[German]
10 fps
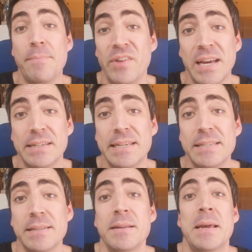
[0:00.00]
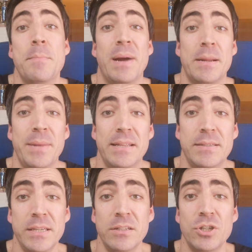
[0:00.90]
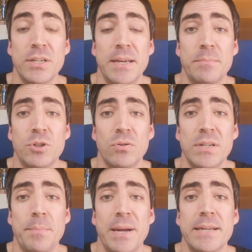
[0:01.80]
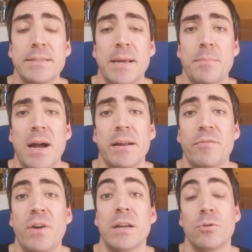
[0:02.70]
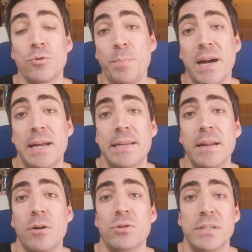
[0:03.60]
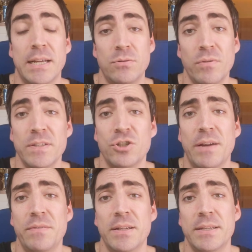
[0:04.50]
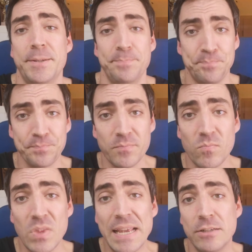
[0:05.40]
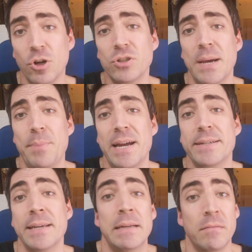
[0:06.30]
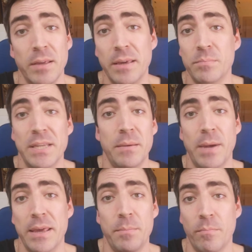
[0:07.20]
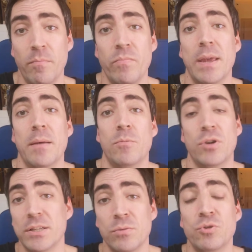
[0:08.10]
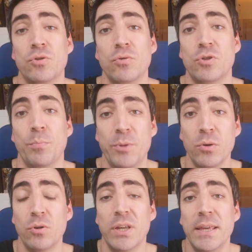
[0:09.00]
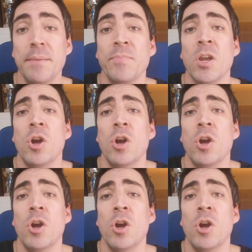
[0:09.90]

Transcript: Habe währenddessen meine medizinische ähm, Doktorarbeit ähm, angefangen und parallel auch die naturwissenschaftliche Doktorarbeit im Thema eben ähm, oder zum Studium Biologie.